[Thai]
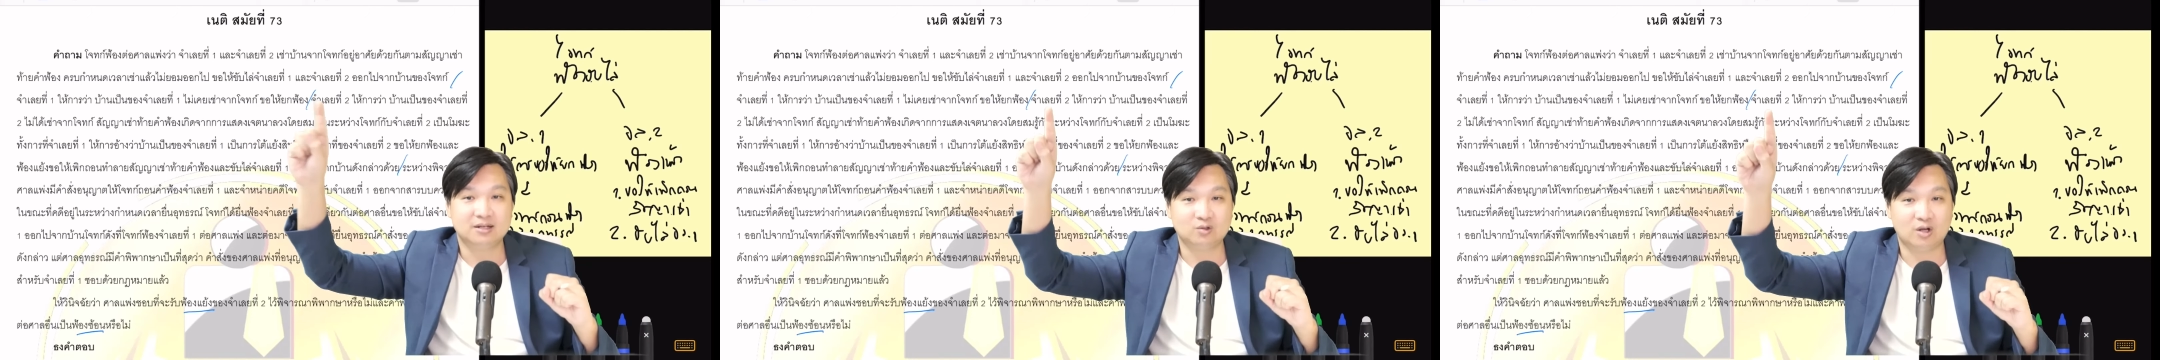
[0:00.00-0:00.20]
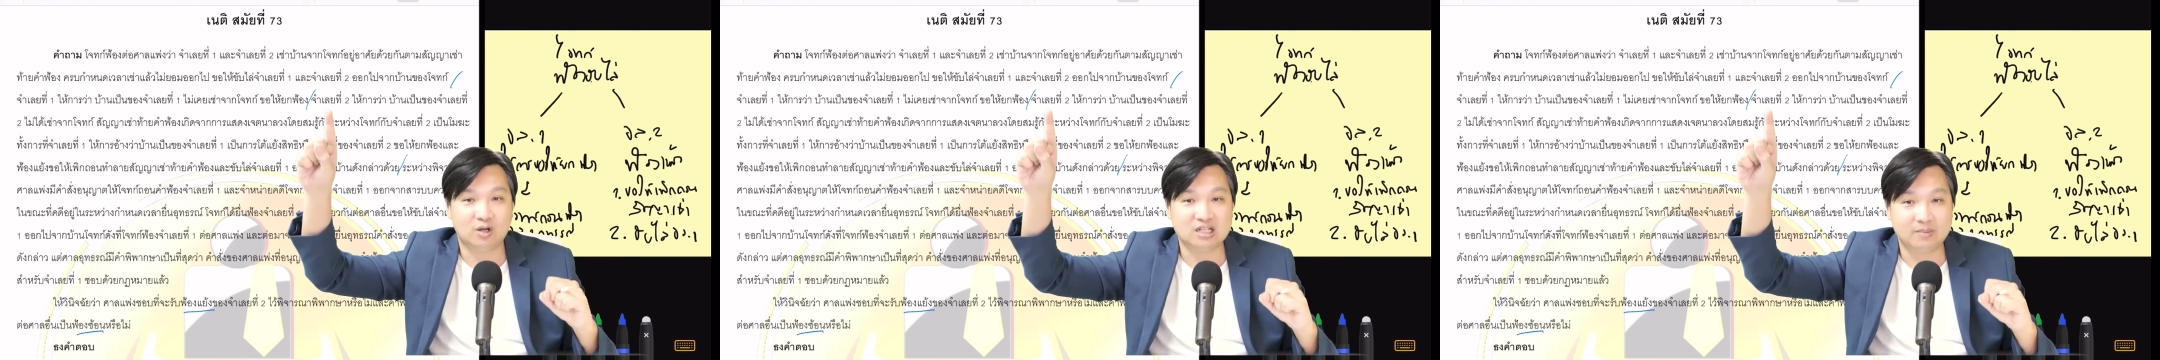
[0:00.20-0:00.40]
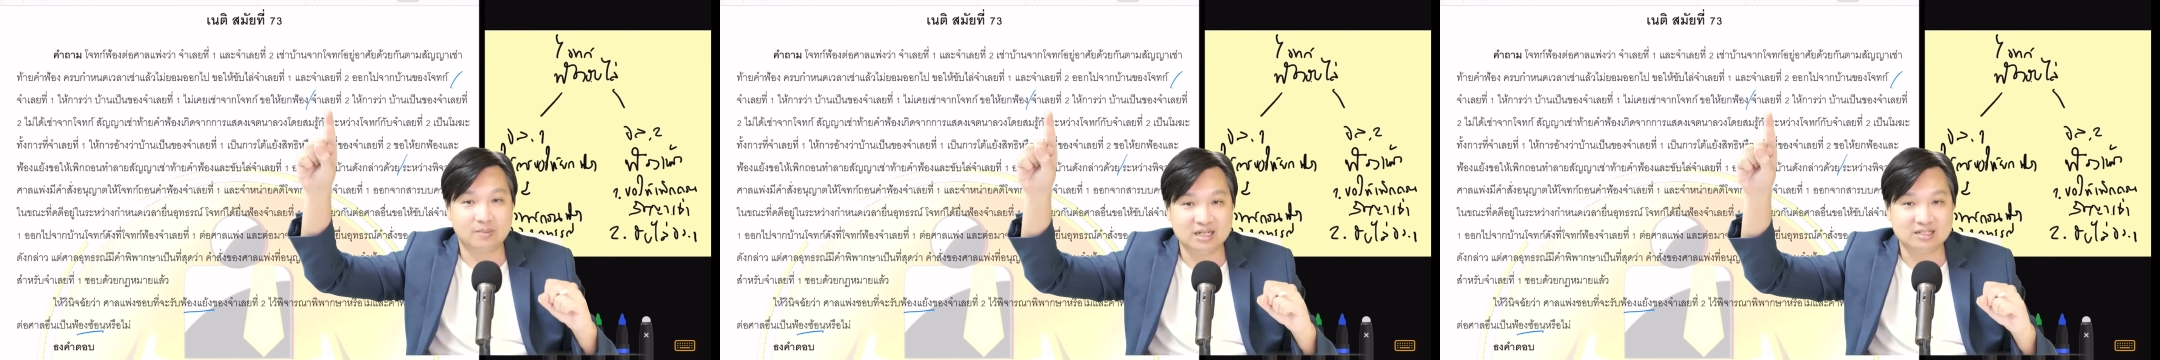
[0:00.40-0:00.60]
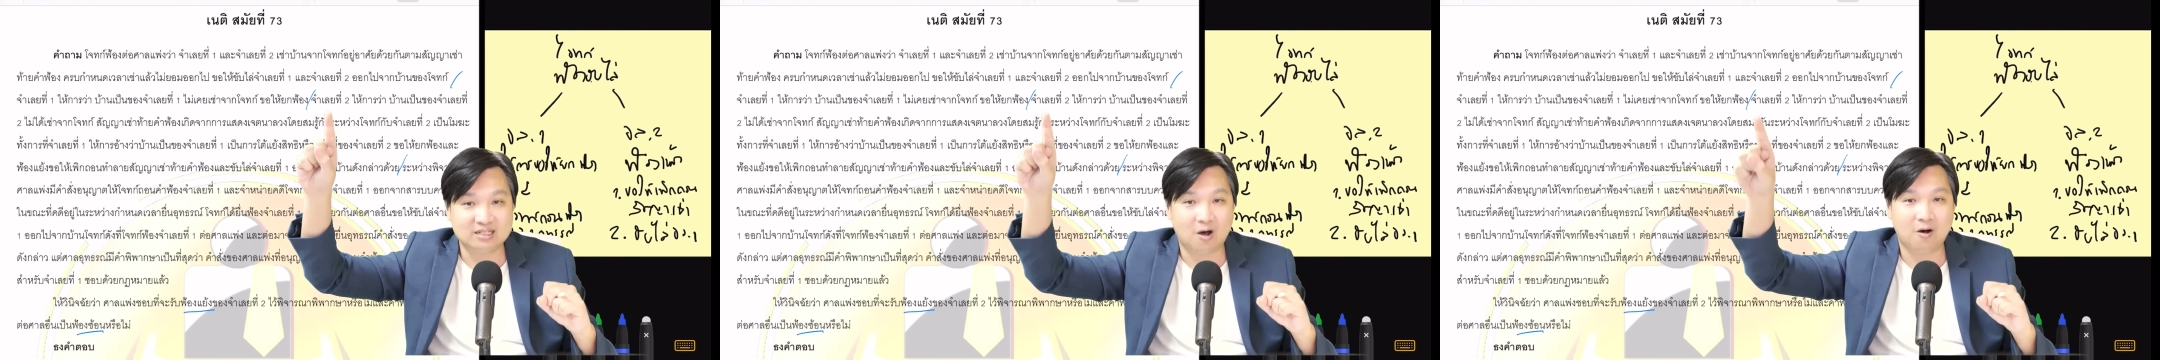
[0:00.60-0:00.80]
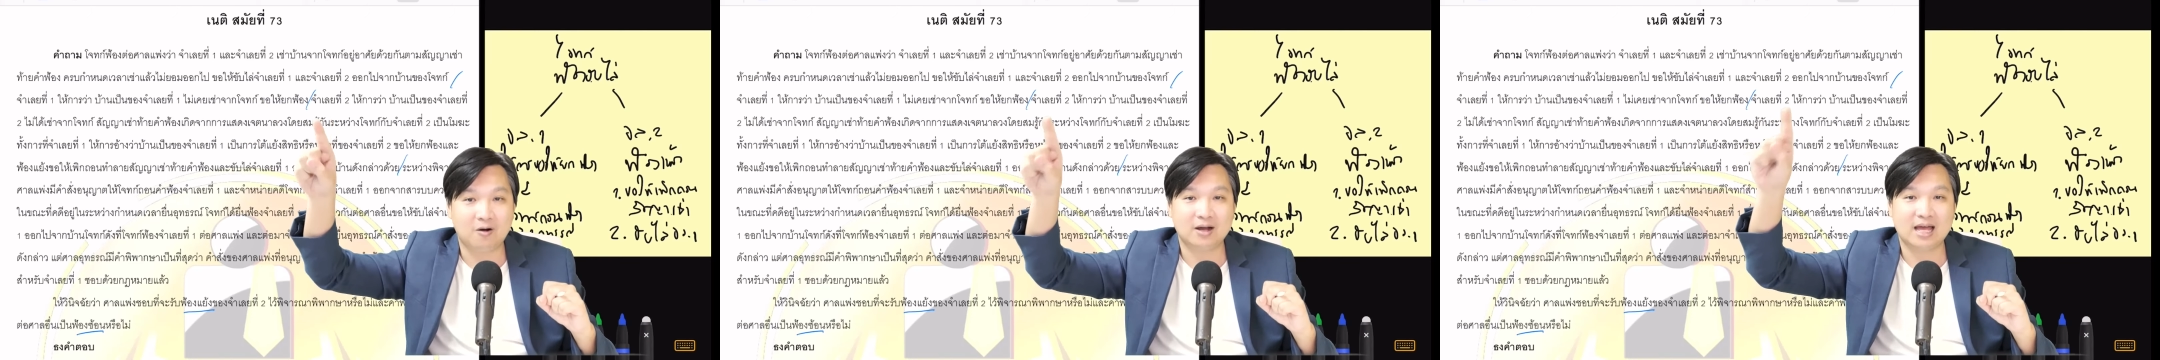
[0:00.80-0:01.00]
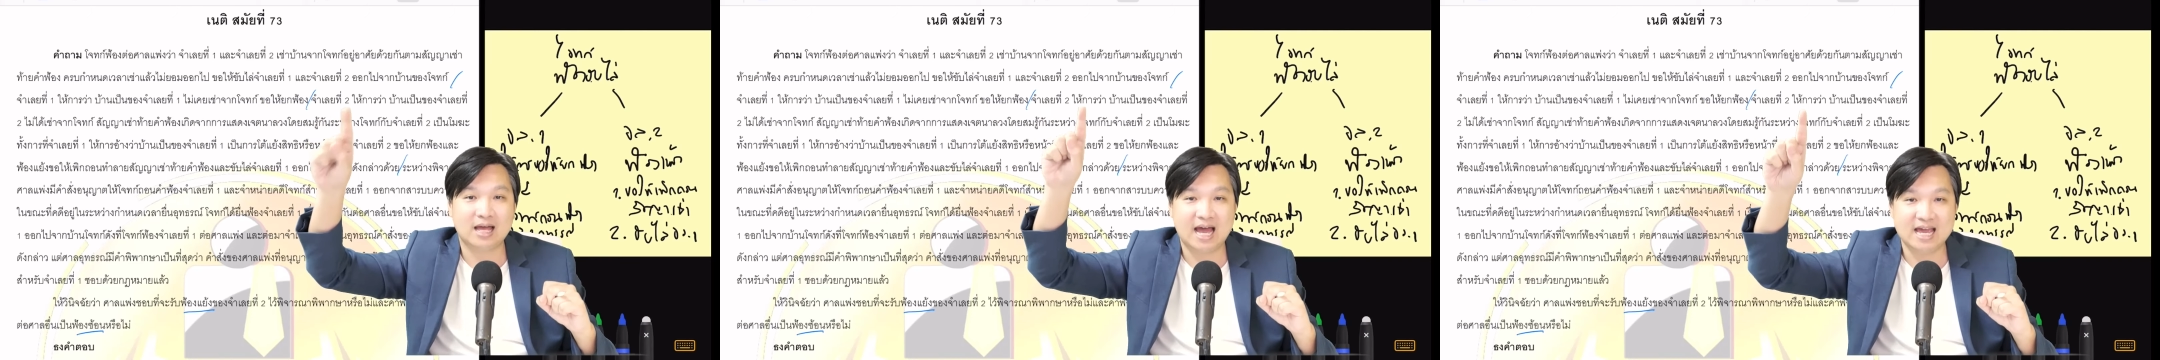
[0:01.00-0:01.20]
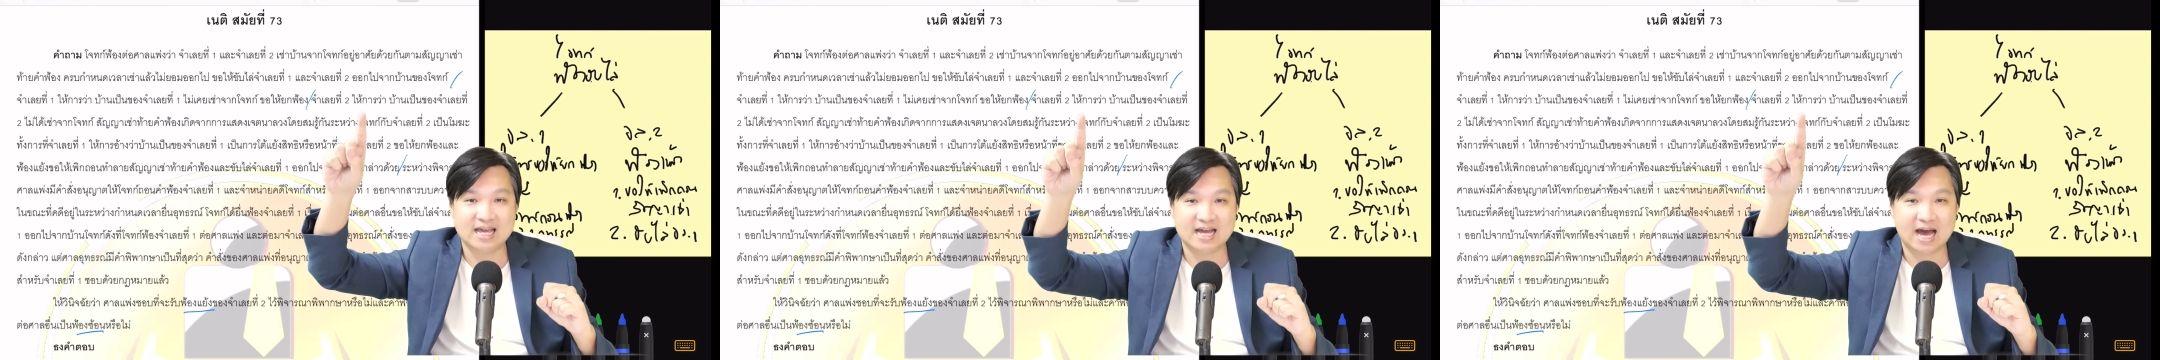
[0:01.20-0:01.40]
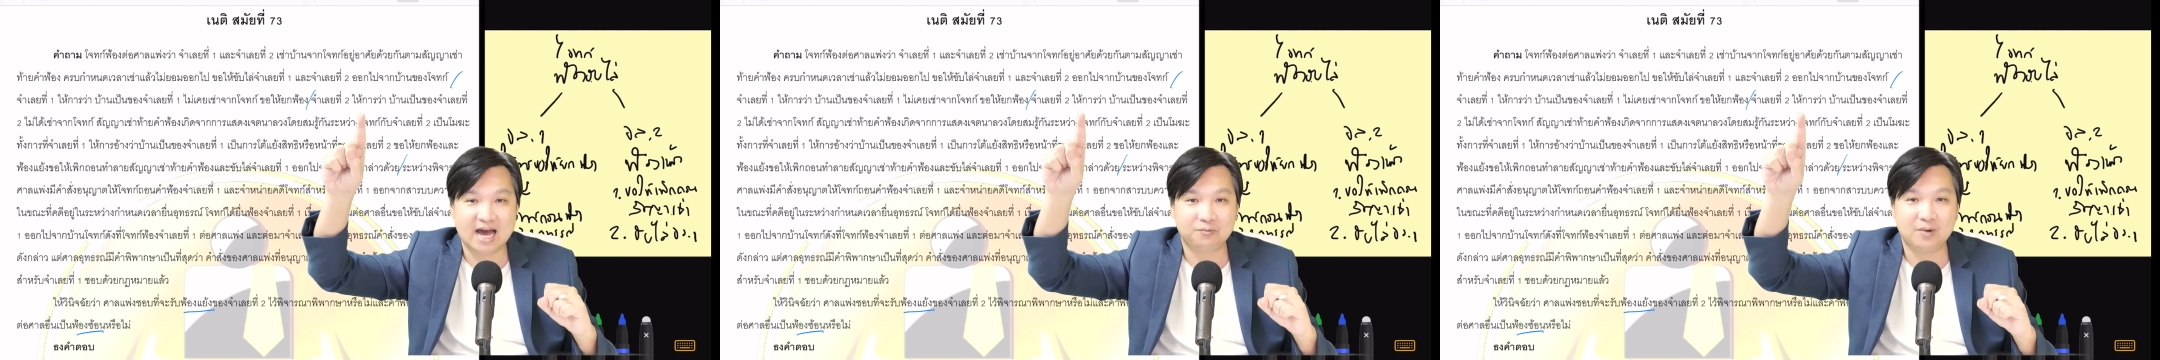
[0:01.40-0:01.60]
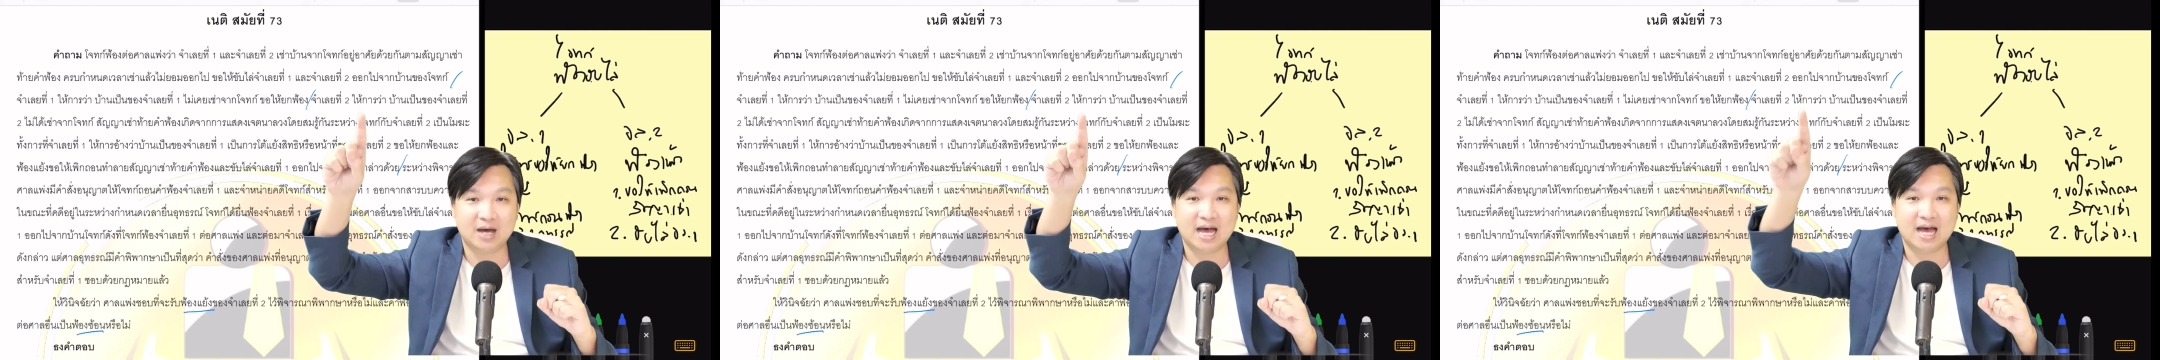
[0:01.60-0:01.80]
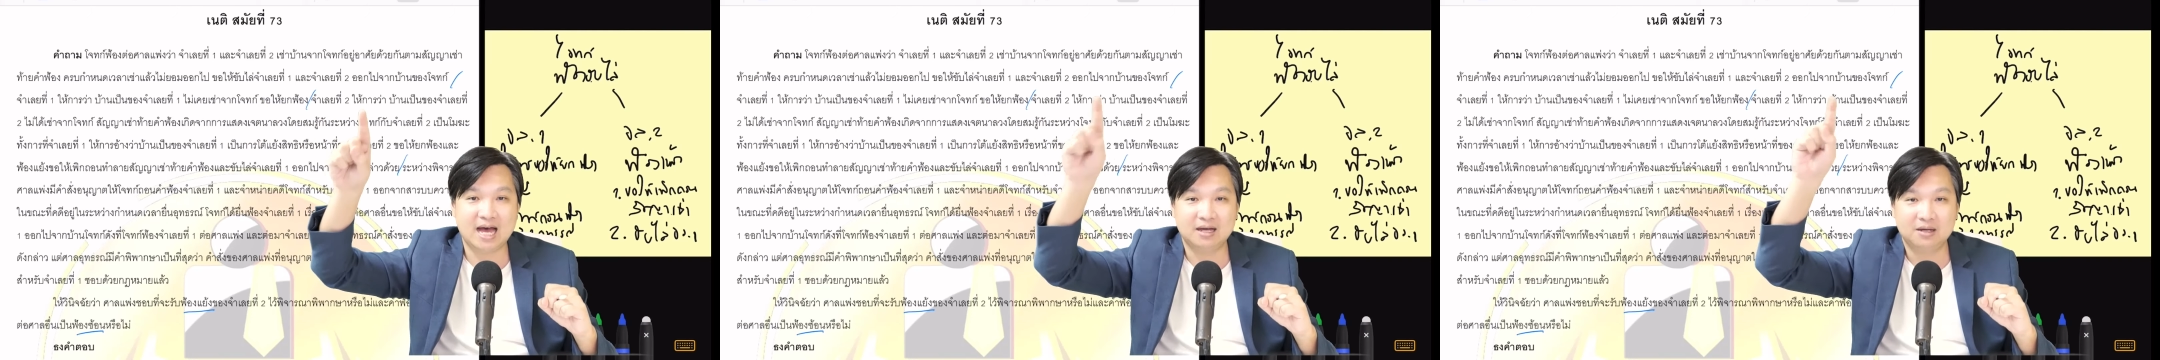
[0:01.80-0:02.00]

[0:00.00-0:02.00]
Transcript: ส่วนจำเลยที่ 2 ให้การว่า